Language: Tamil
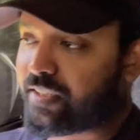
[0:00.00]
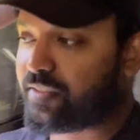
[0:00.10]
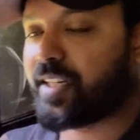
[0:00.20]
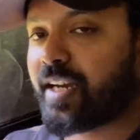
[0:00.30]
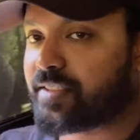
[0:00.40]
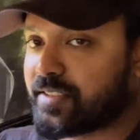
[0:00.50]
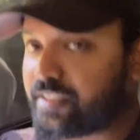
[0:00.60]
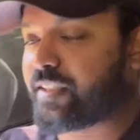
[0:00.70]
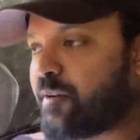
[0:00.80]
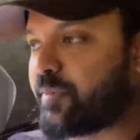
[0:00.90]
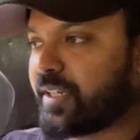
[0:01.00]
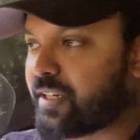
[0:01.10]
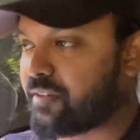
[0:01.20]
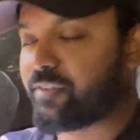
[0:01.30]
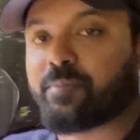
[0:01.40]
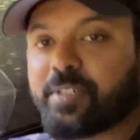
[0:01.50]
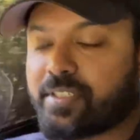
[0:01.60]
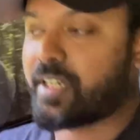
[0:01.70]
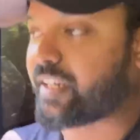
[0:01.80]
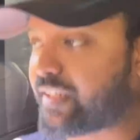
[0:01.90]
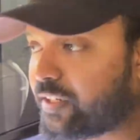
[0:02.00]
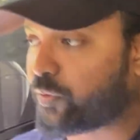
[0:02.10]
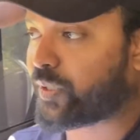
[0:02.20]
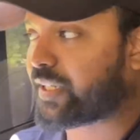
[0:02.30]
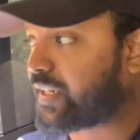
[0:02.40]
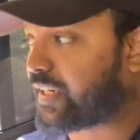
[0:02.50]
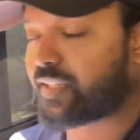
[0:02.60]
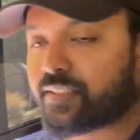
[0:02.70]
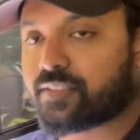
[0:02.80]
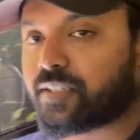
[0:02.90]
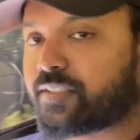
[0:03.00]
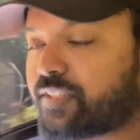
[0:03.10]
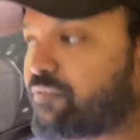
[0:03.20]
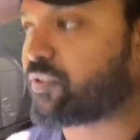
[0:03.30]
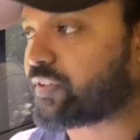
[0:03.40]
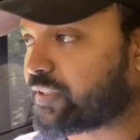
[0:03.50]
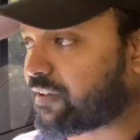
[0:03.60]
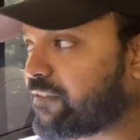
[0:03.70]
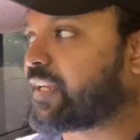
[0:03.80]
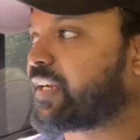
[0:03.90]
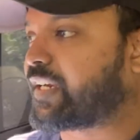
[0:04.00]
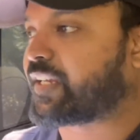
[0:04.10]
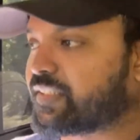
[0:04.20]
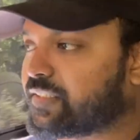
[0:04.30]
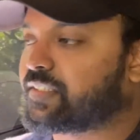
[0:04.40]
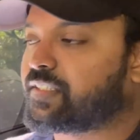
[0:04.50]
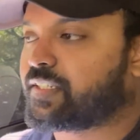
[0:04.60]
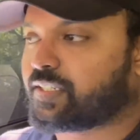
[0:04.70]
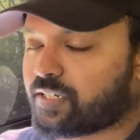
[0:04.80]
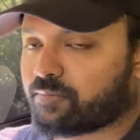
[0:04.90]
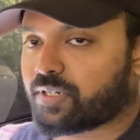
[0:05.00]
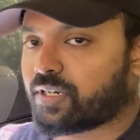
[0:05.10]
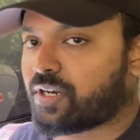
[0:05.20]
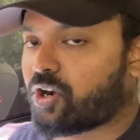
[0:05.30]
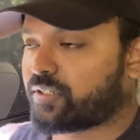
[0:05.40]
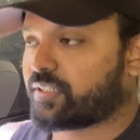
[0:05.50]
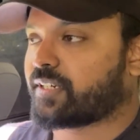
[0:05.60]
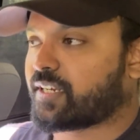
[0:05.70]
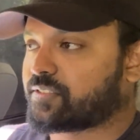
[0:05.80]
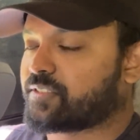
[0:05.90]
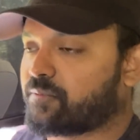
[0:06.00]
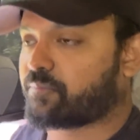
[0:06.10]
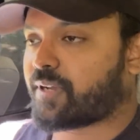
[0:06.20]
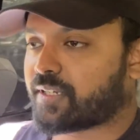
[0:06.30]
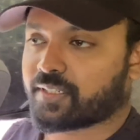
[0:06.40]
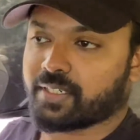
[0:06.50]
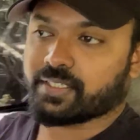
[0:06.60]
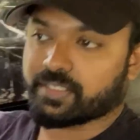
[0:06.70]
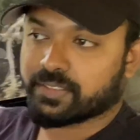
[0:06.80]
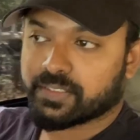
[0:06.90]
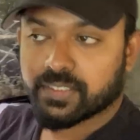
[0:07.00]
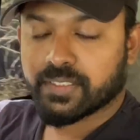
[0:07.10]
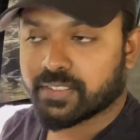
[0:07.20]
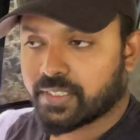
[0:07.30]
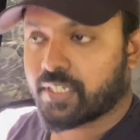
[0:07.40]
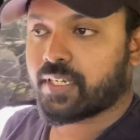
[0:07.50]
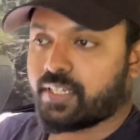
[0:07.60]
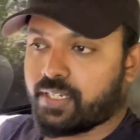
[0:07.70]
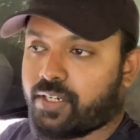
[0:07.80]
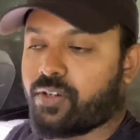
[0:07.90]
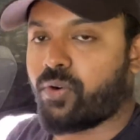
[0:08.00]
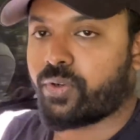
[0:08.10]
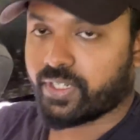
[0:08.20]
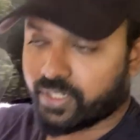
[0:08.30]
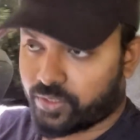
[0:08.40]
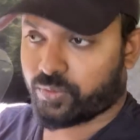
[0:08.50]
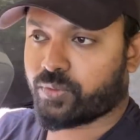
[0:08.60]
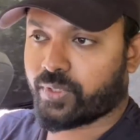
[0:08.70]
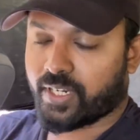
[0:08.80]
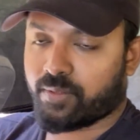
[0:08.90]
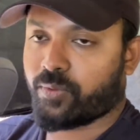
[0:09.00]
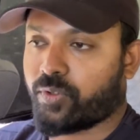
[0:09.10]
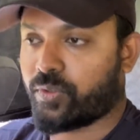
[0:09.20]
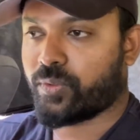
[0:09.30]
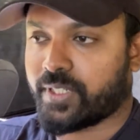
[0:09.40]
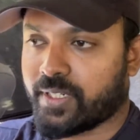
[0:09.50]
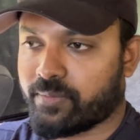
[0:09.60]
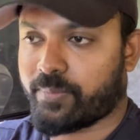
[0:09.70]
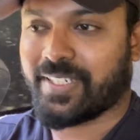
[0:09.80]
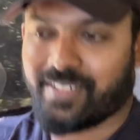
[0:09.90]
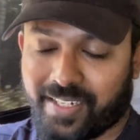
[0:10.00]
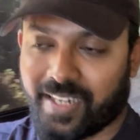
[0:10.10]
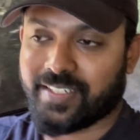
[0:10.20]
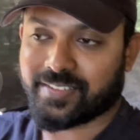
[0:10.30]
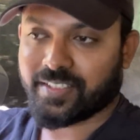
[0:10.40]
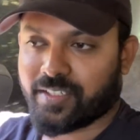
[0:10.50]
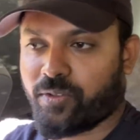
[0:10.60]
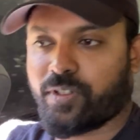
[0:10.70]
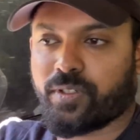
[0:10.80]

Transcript: ஏதாவது ஆச்சு அப்படின்னா வில் பி ஸ்டக் அண்ட் நெட்ஒர்க்கே கிடையாது செல்ஃபோன் டவரே கிடையாது நம்ம ஹாட் அண்ட் நேஷ்னல் பார்க்கில் இருந்து ஒஹியா டு எல்லாம் போகிற ரூட்டில் ஐ மீன் அட்லீஸ்ட் இந்த ஒரு